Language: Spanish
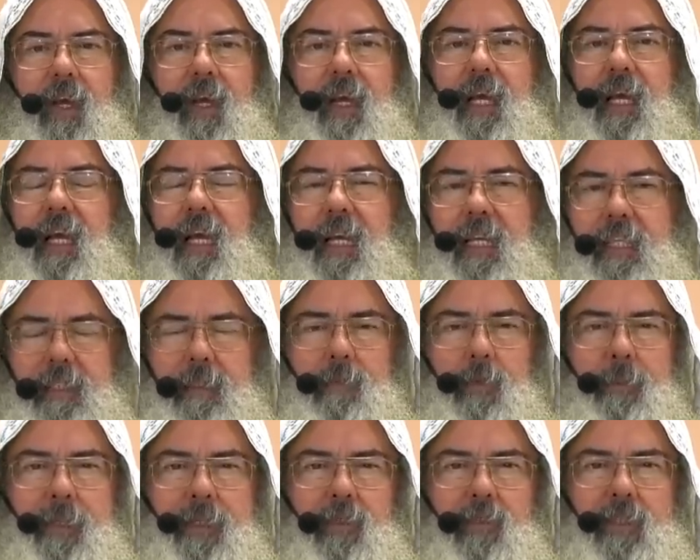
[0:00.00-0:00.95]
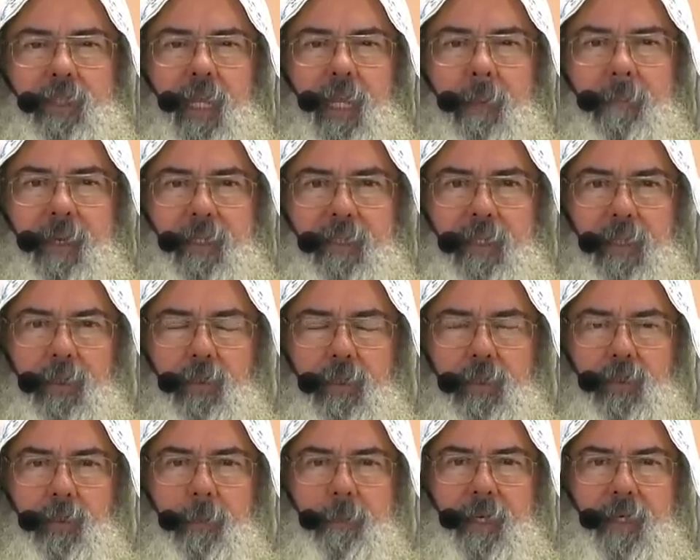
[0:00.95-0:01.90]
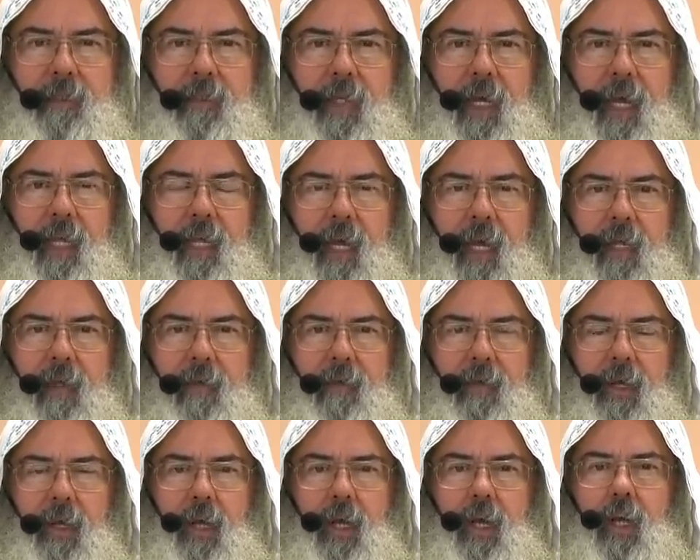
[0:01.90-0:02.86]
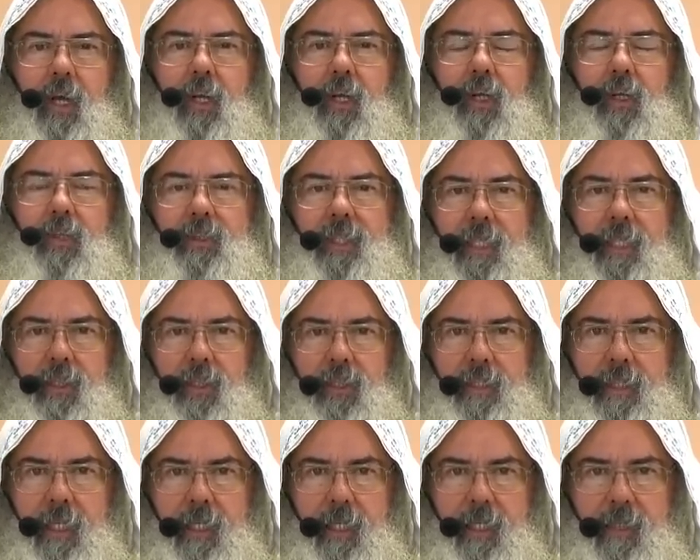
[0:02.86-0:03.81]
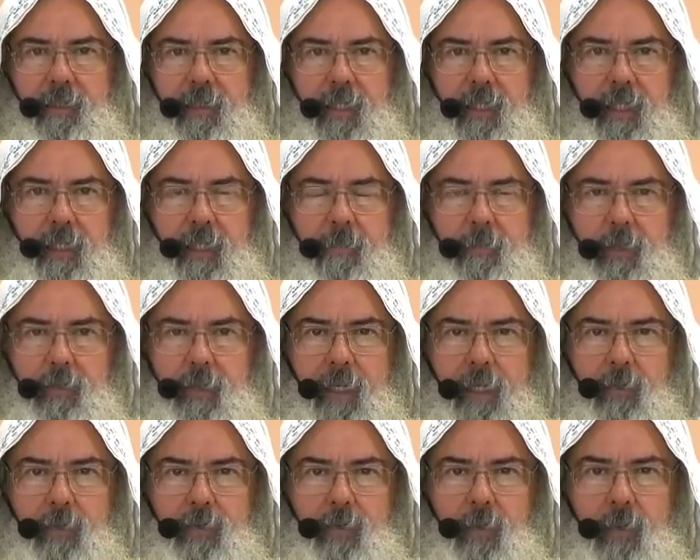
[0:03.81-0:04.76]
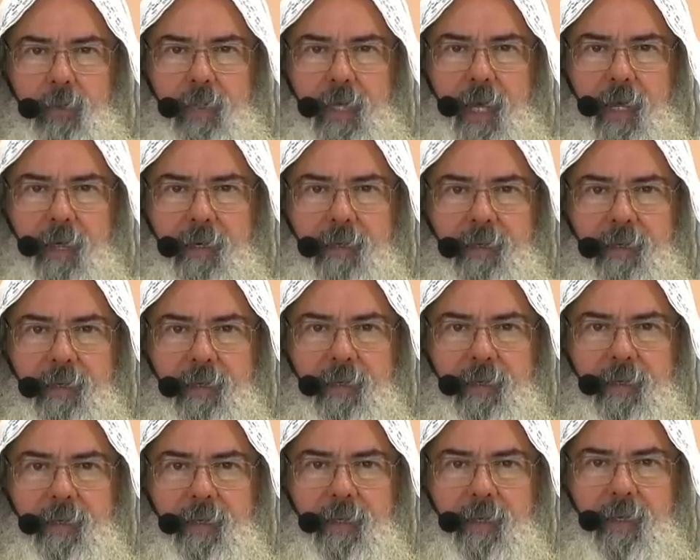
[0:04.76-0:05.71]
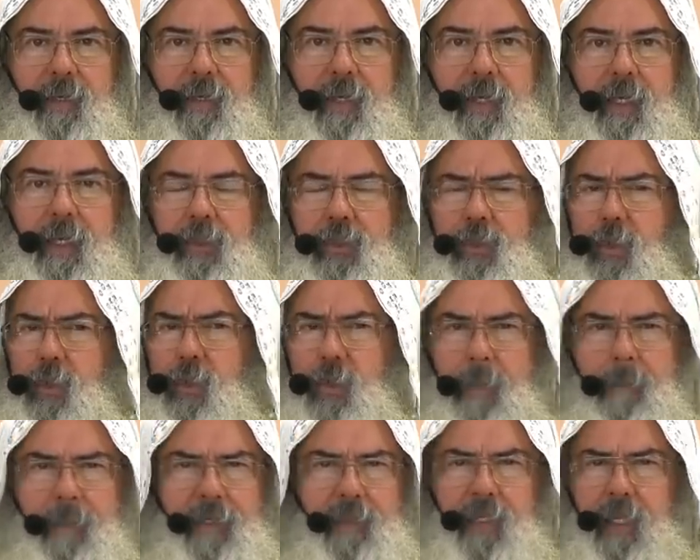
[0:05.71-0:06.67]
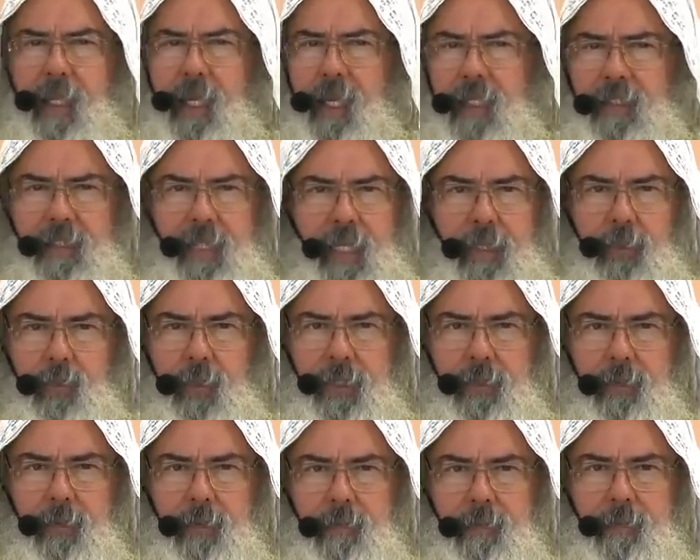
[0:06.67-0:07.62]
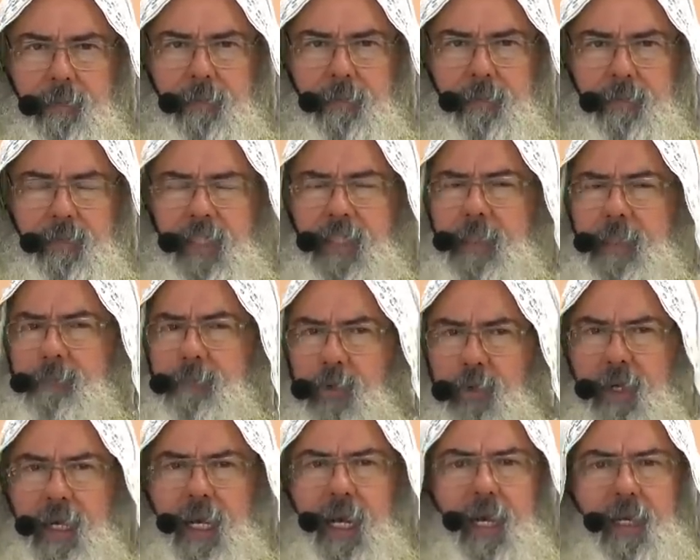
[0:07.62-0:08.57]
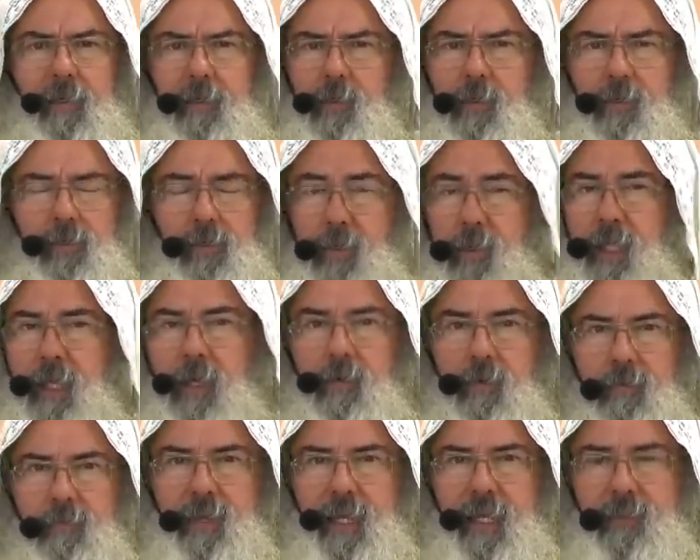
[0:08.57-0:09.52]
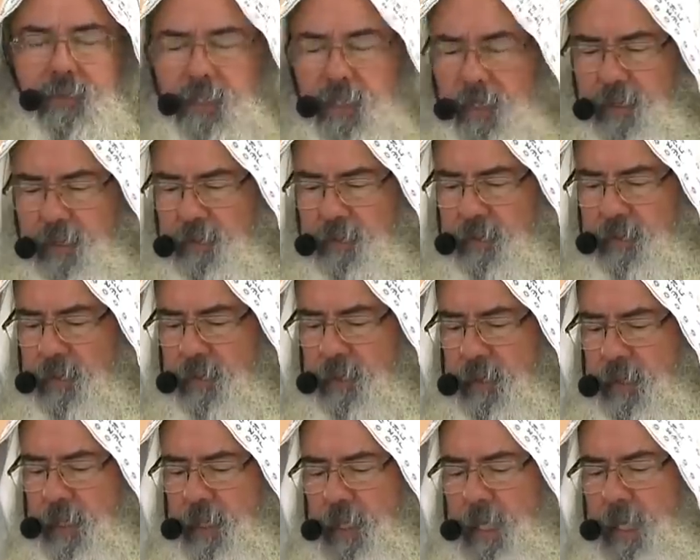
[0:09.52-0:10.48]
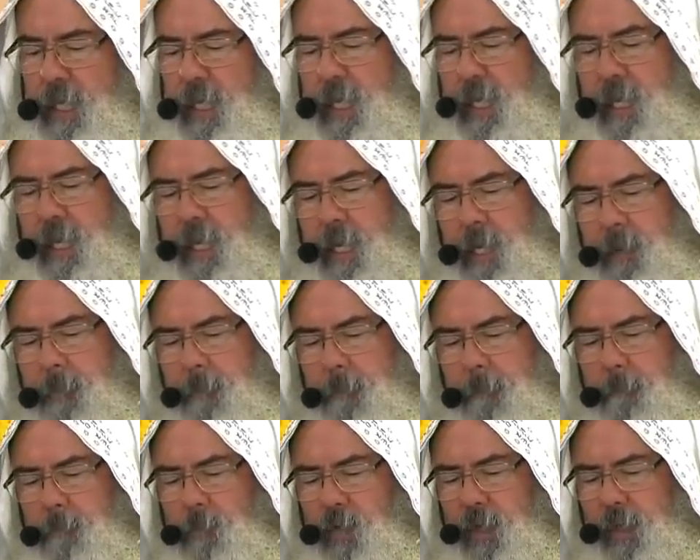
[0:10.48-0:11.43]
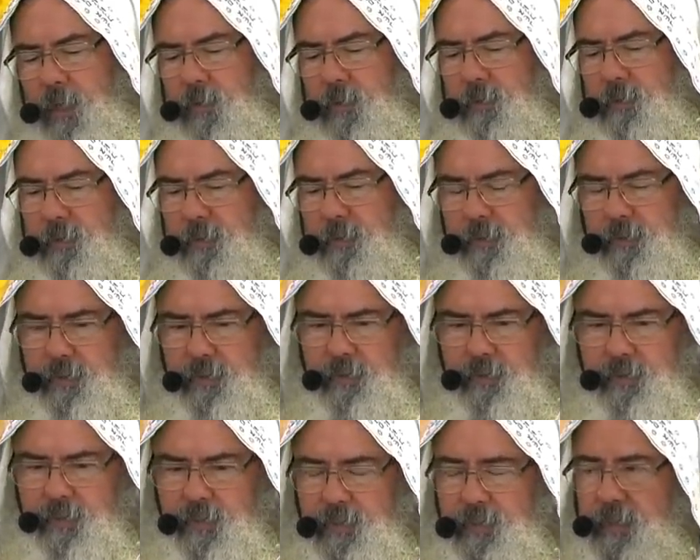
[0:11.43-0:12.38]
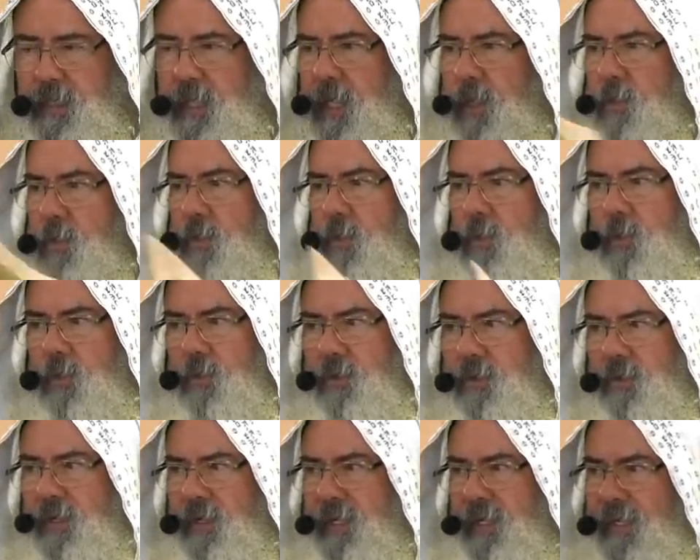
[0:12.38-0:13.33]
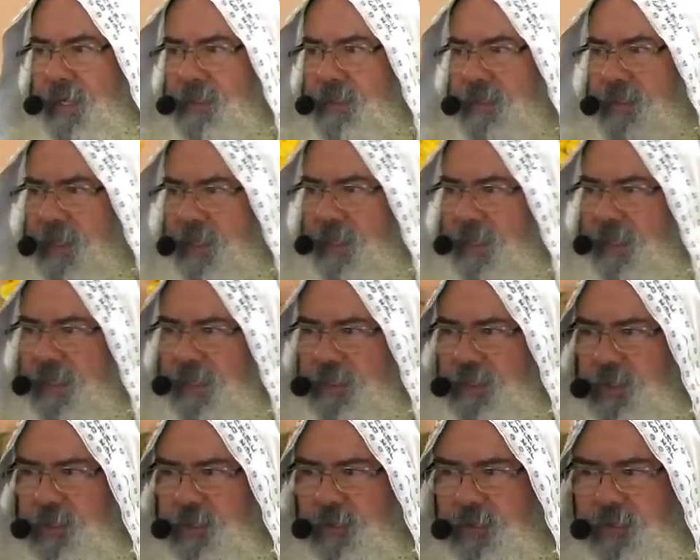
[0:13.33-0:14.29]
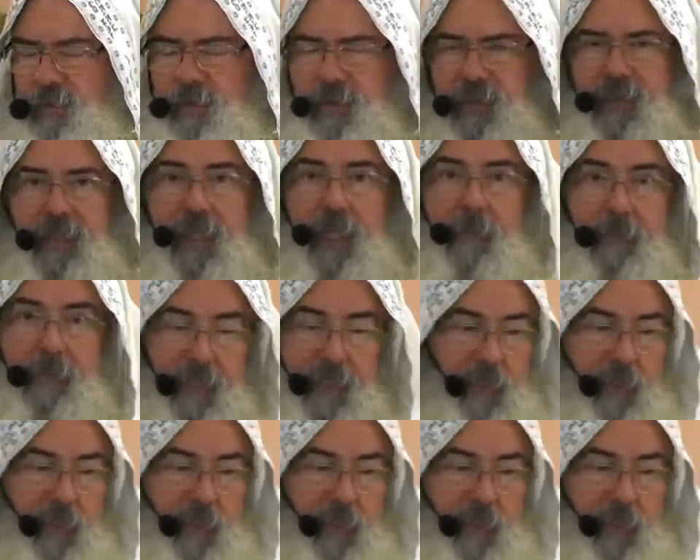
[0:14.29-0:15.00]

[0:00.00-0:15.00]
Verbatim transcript: En este momento están apareciendo en su pantalla los sitios en internet que puede usted consultar. Todo el material es gratuito. Disponga con toda confianza. Bueno, decía yo que es el inicio del mes